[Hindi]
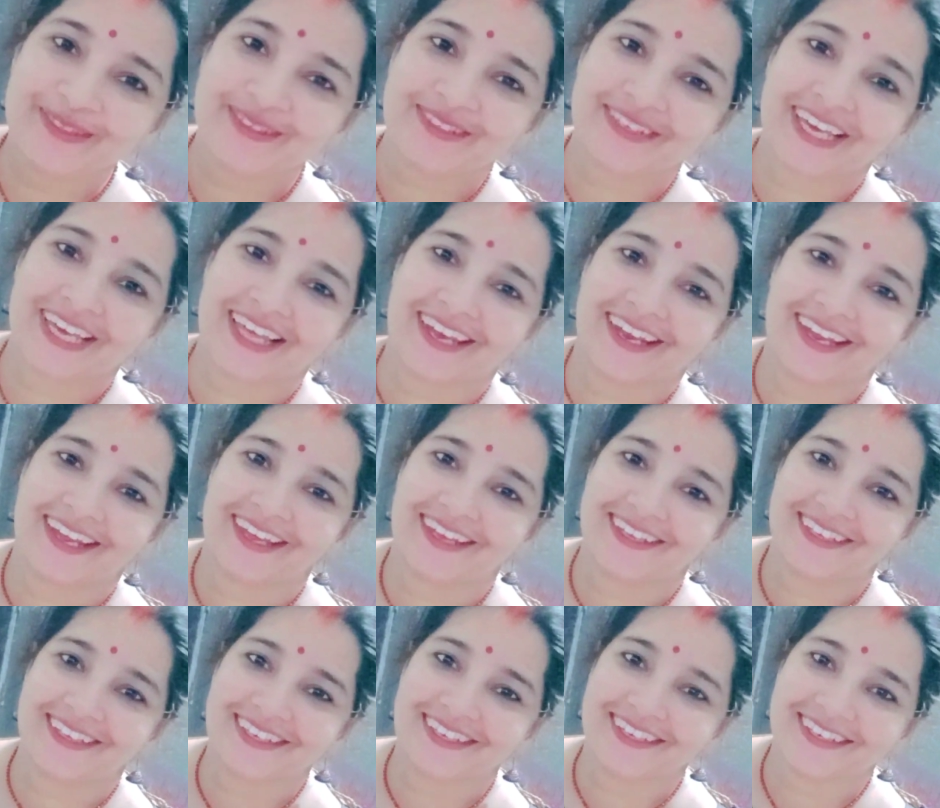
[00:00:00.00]
तो कह रहे हैं
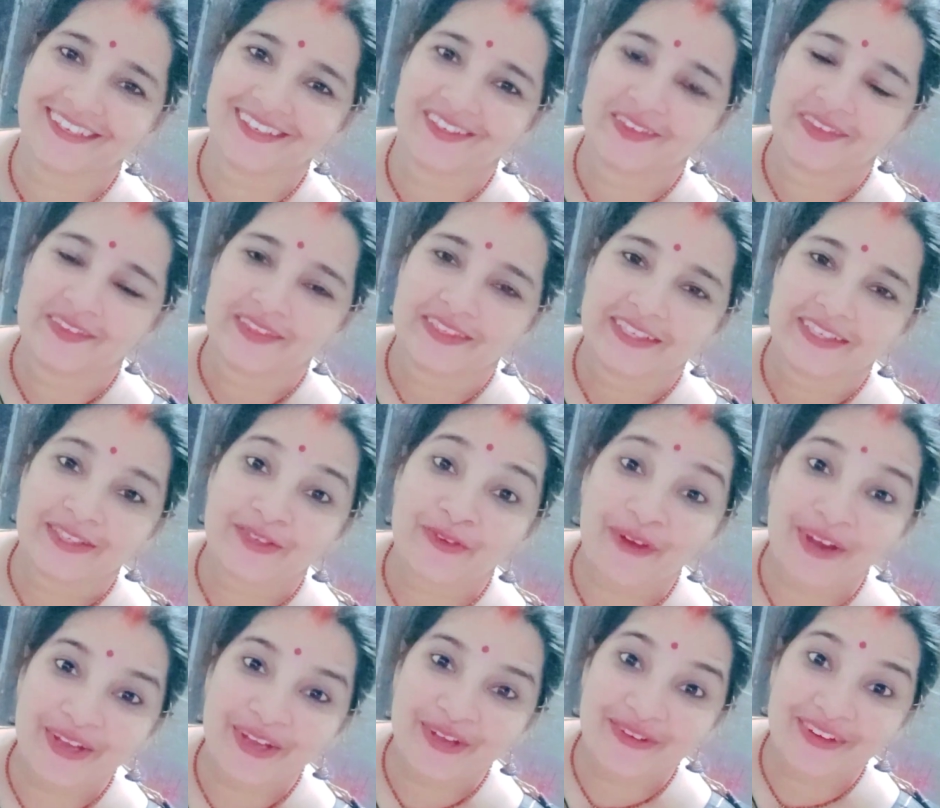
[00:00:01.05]
कि
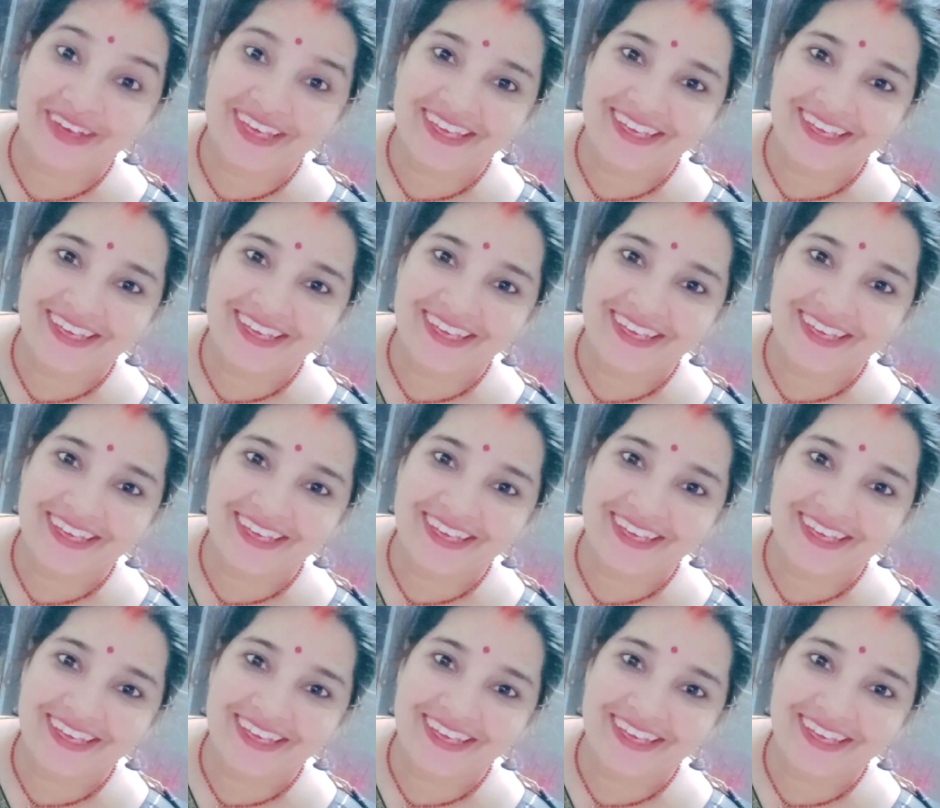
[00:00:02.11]
टोए टोए